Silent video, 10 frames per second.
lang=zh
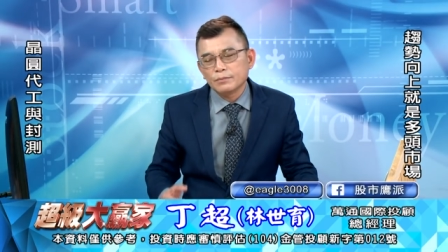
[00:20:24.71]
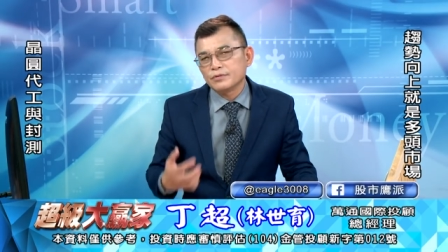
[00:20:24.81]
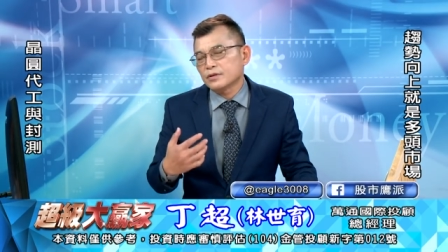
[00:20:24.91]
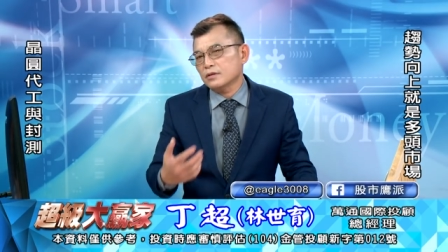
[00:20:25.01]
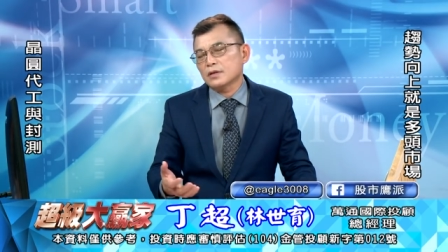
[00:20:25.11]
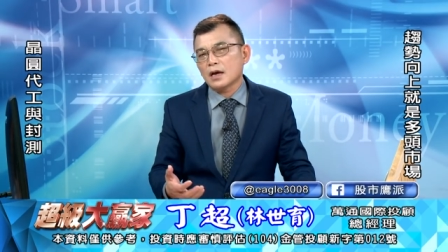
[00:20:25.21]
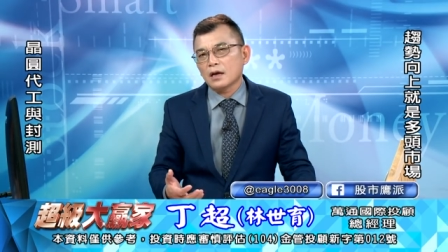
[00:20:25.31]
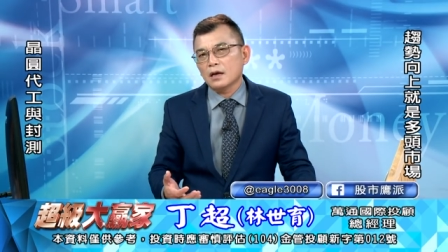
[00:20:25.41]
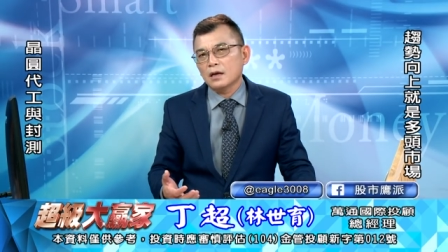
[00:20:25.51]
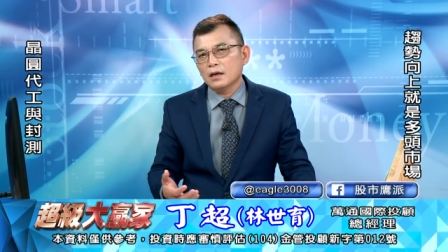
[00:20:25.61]
不是
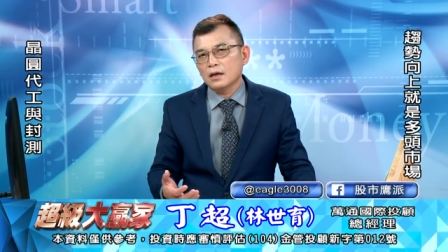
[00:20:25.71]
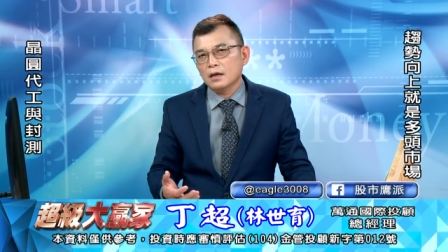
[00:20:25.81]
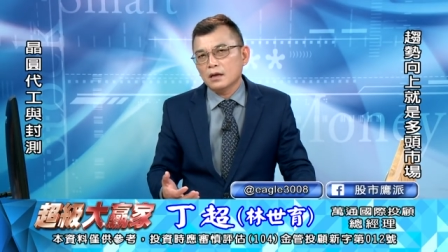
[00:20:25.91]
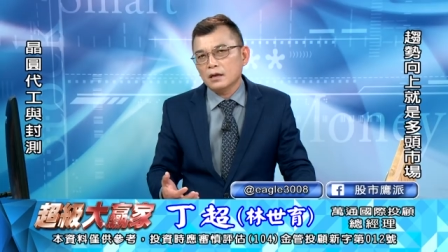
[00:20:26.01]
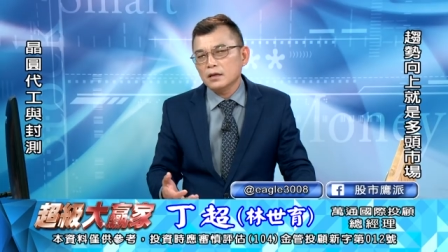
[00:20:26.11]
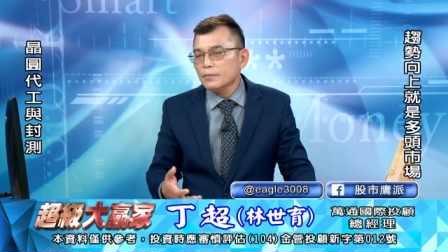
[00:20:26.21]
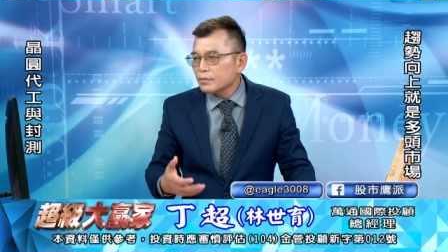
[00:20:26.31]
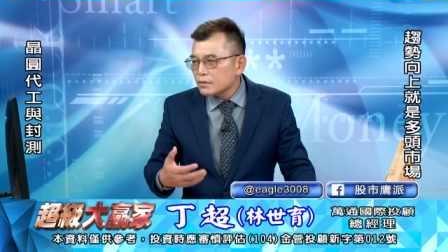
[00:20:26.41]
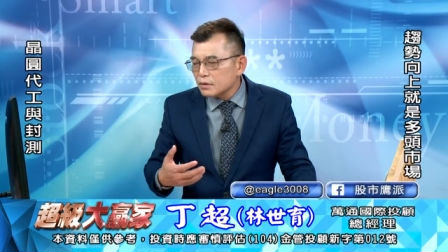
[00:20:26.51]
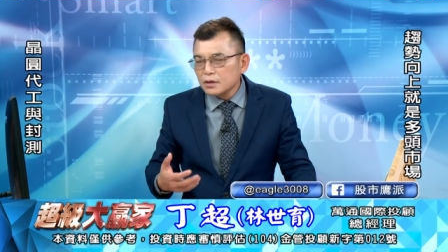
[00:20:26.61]
啊，你也
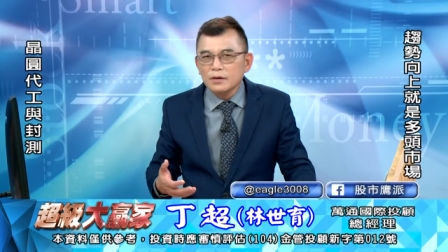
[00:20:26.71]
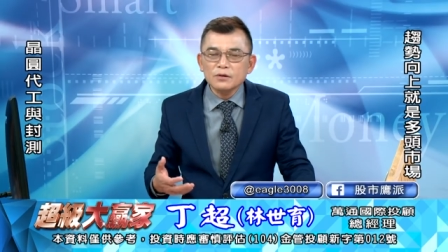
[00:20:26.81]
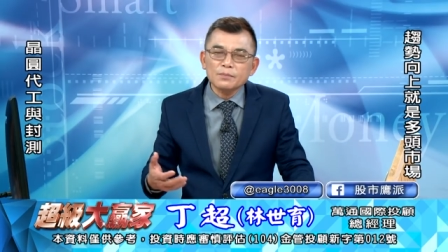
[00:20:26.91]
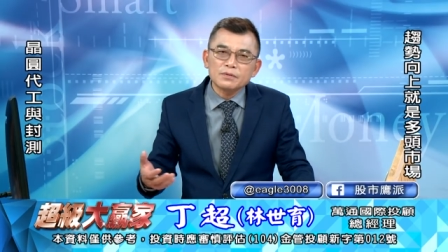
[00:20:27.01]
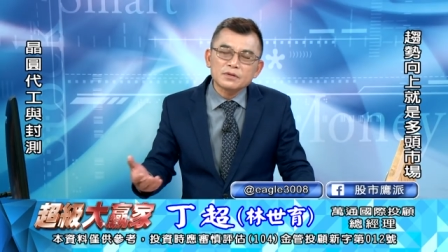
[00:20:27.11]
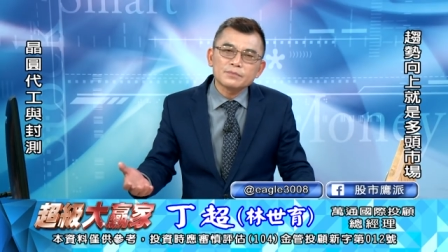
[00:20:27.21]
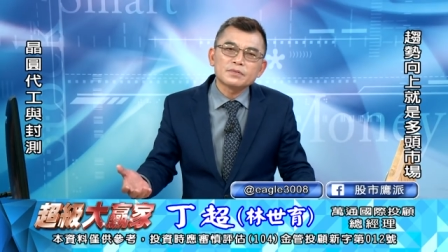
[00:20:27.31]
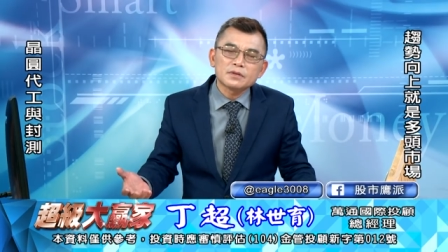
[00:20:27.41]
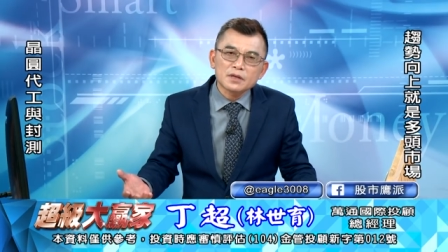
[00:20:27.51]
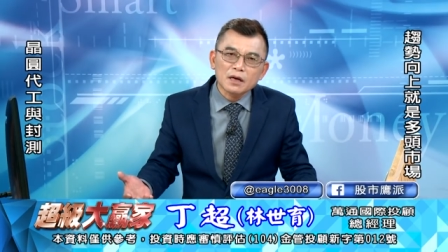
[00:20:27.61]
不，你也又不是
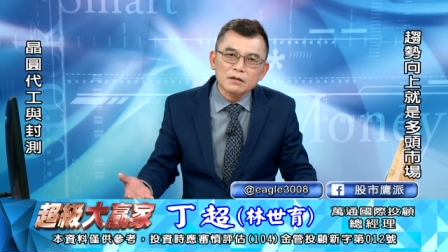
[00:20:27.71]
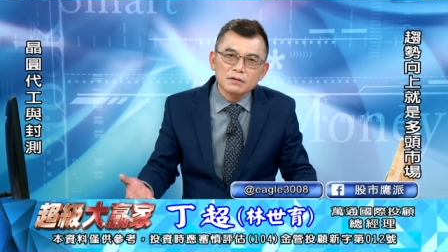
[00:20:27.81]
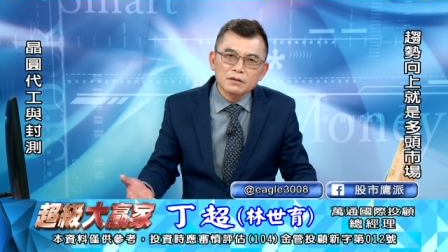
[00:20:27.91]
不知道。